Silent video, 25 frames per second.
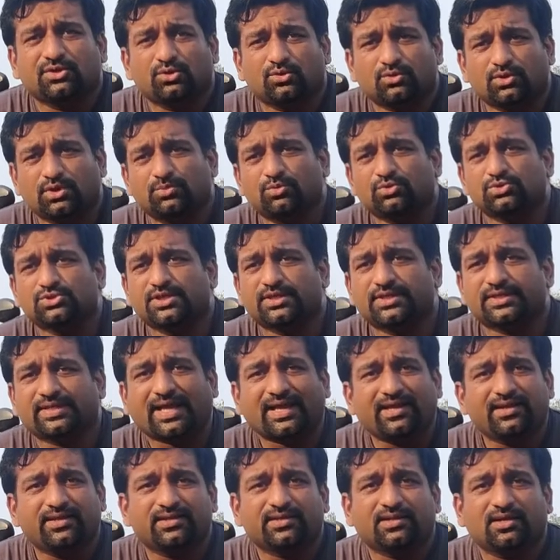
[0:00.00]
हो कि मुझे
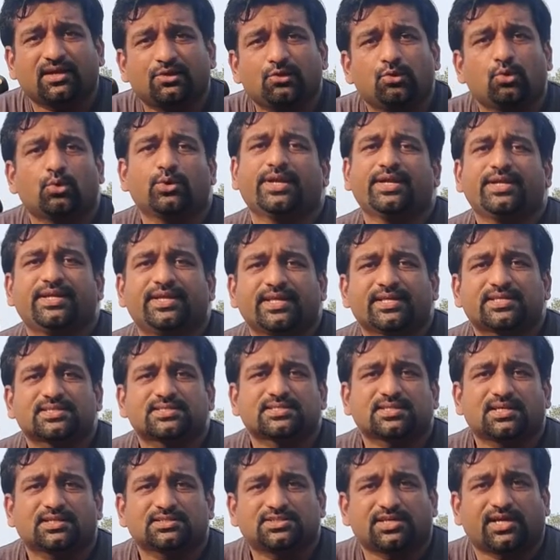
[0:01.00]
टायर का लोड
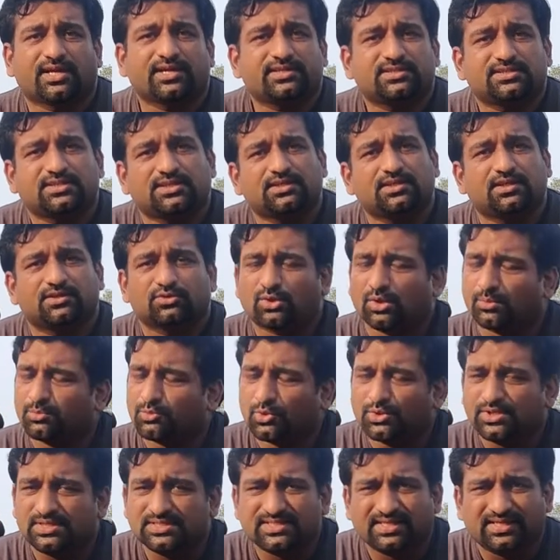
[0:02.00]
इंडेक्स का चार्ट चाहिए तो
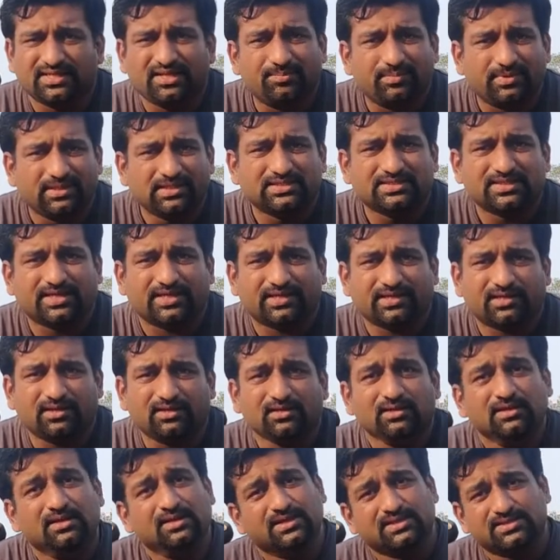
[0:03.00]
आपको इजीली मिल
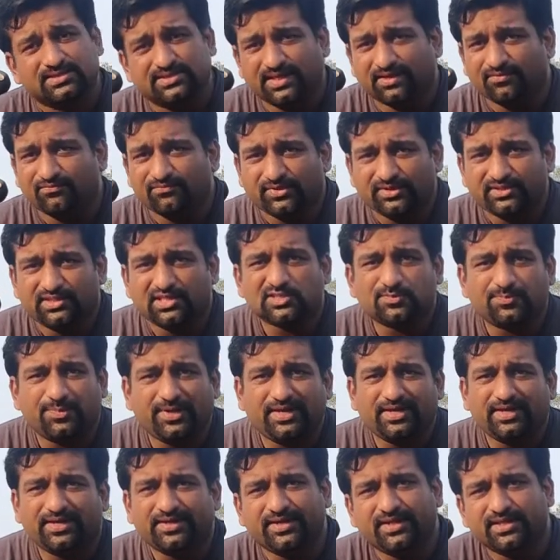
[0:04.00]
जाएगा सेम विद द
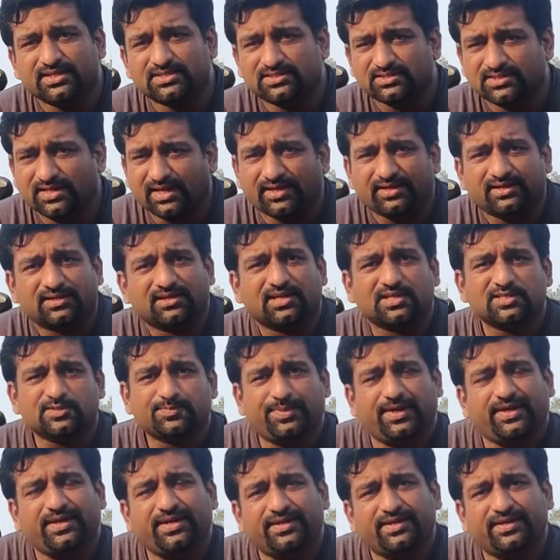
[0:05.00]
स्पीड इंडेक्स टायर का
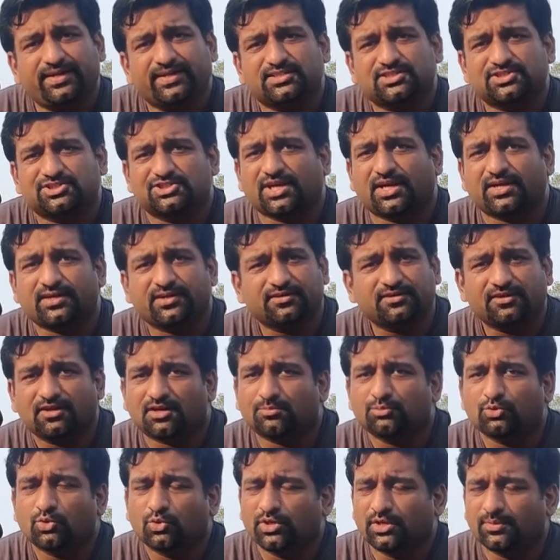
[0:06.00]
स्पीड इंडेक्स चार्ट अगर
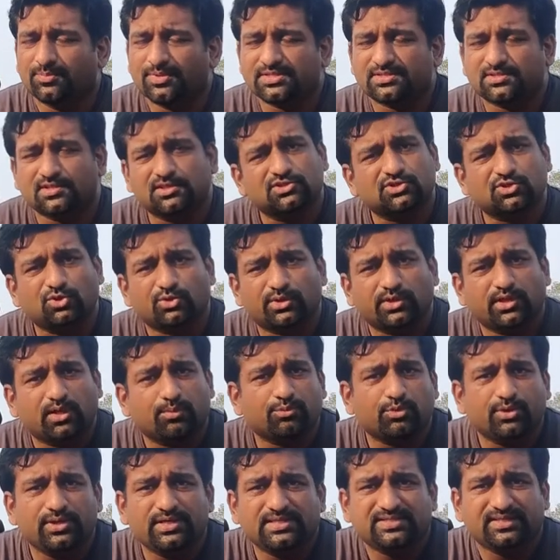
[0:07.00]
आप गूगल पे सर्च करोगे
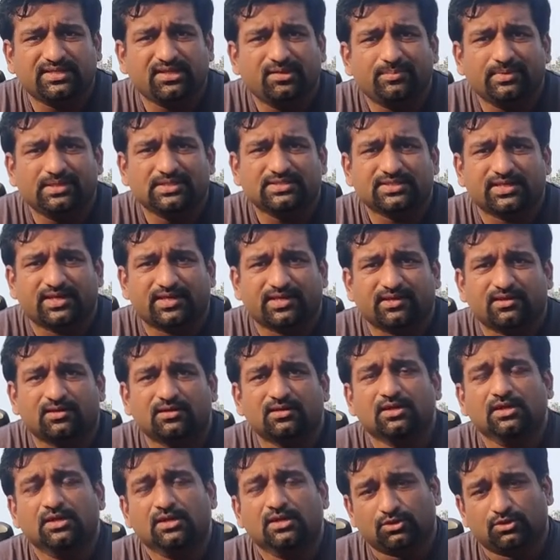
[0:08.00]
आपको इजीली मिल जाएगा
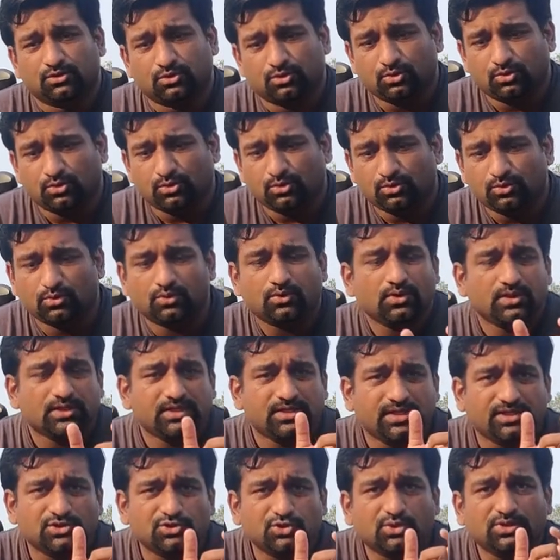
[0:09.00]
तो
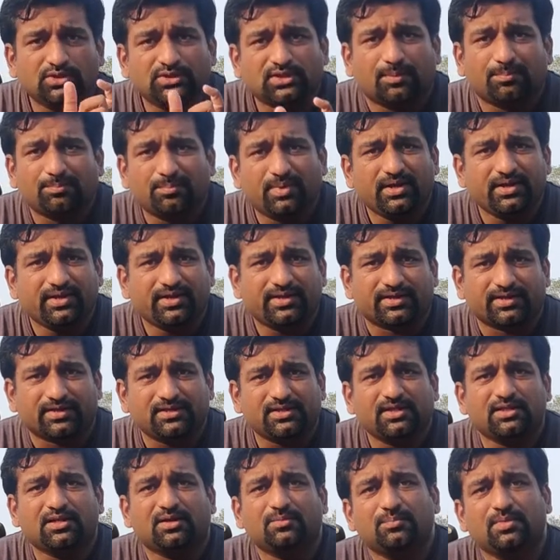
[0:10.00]
ये जो नंबर है
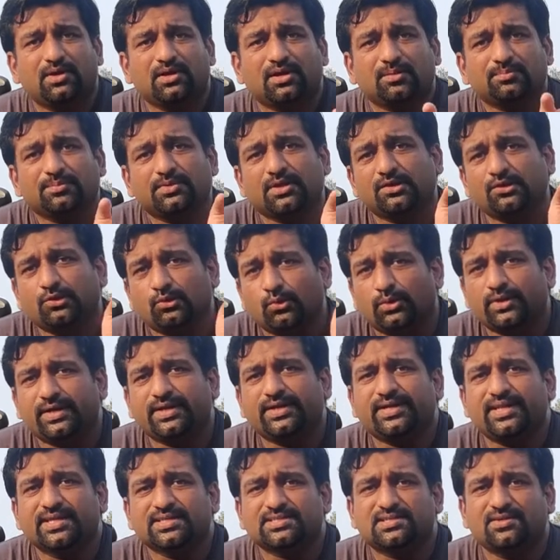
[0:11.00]
ये नंबर आपका लोड
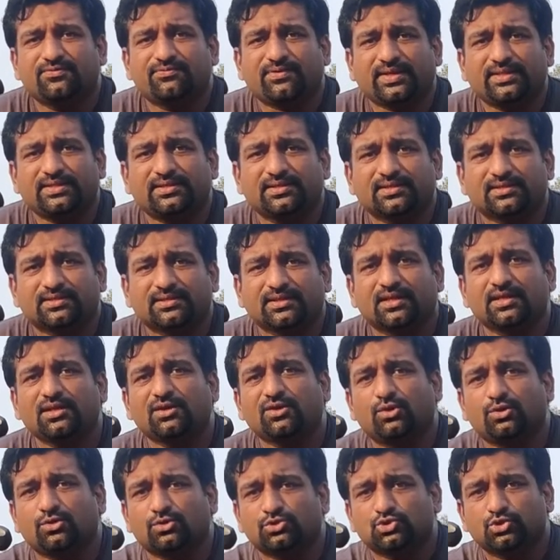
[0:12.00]
इंडेक्स डिफाइन करता है
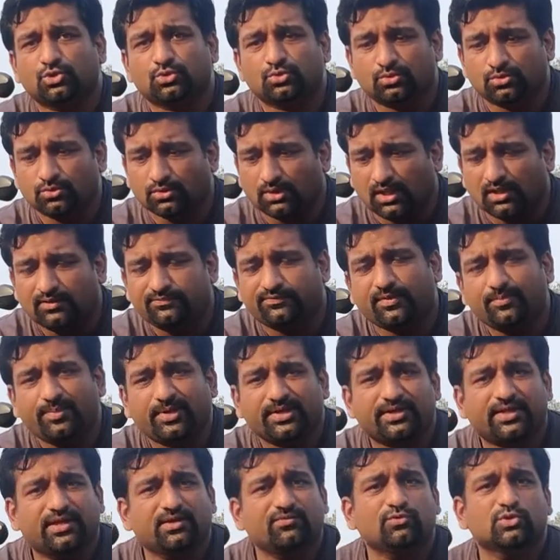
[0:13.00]
और जो
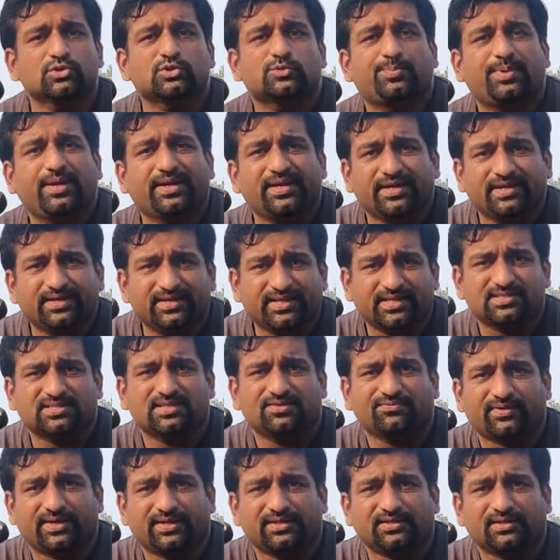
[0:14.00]
अल्फ़ाबेट है वो स्पीड इंडेक्स
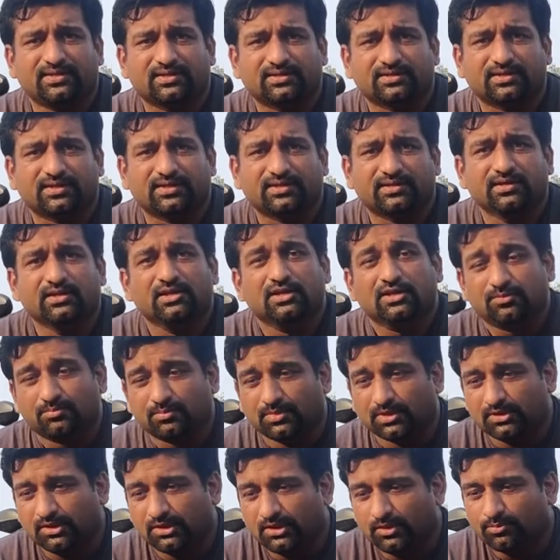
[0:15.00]
डिफाइन करता है
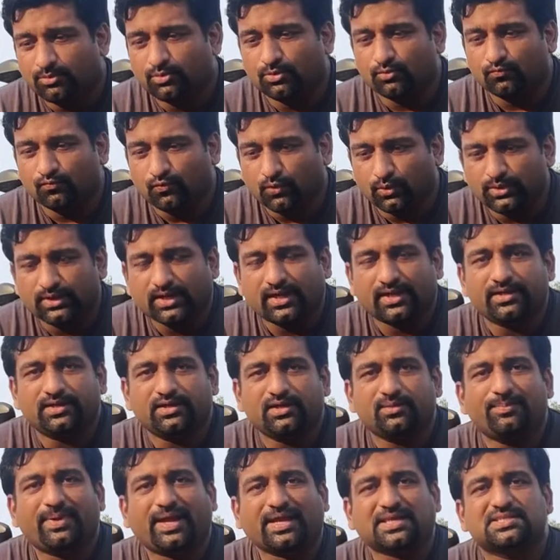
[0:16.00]
मतलब वो
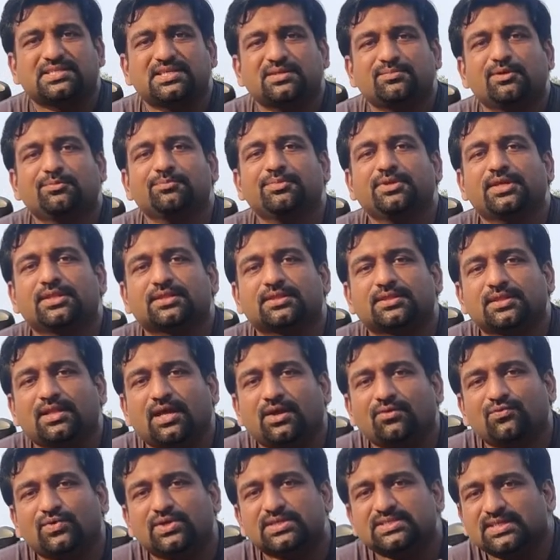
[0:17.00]
टायर मैक्सिमम
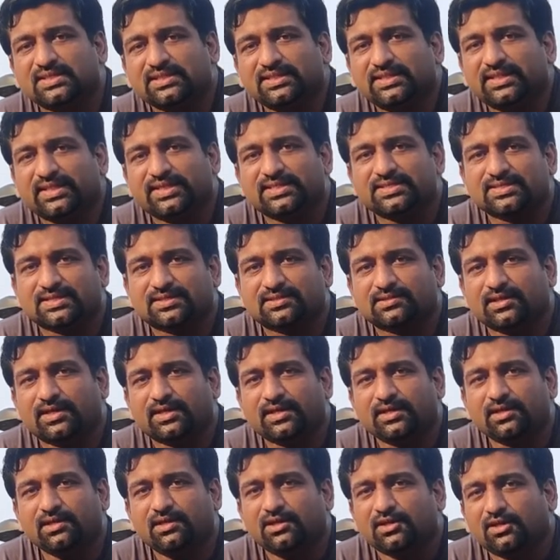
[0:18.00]
कितना वजन ले सकता
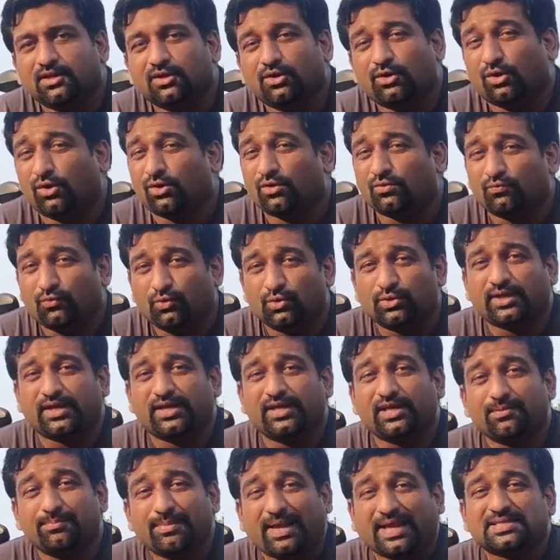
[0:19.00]
है और वो
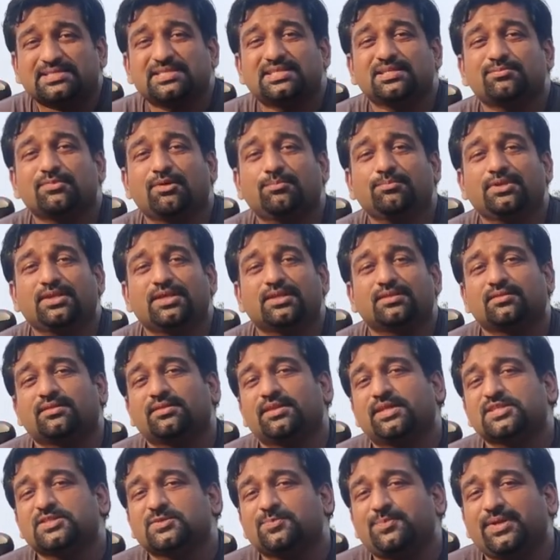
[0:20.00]
टायर मैक्सिमम
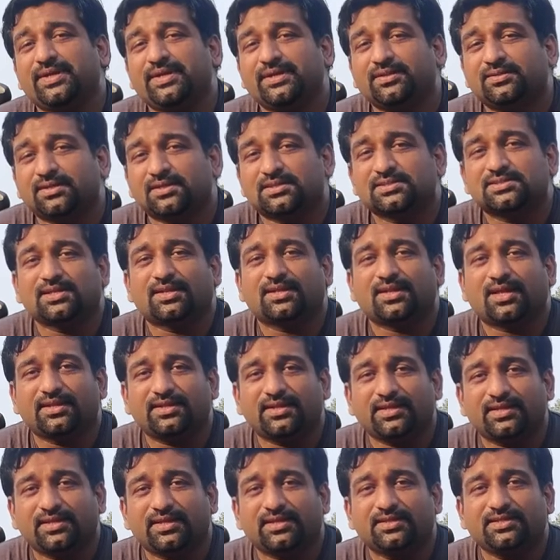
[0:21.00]
कितने स्पीड तक
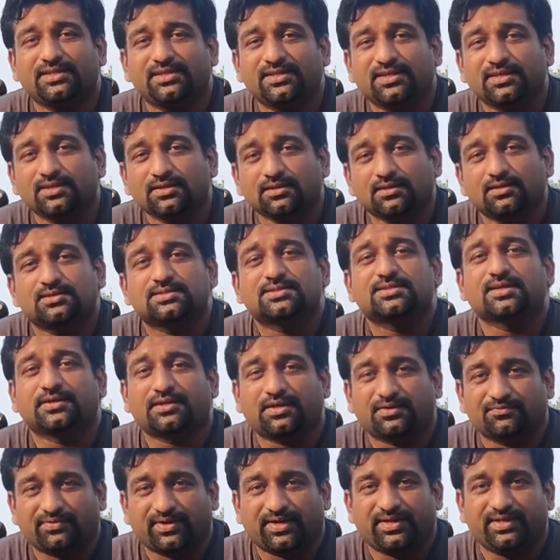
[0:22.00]
चलाने के लिए
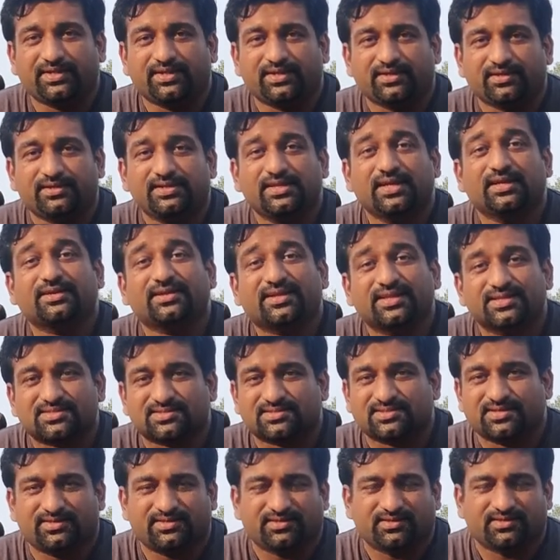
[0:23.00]
सर्टिफाइड है या
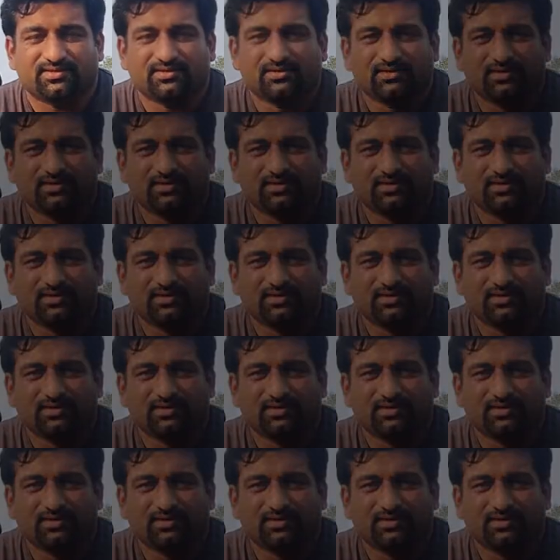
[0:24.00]
टेस्टेड है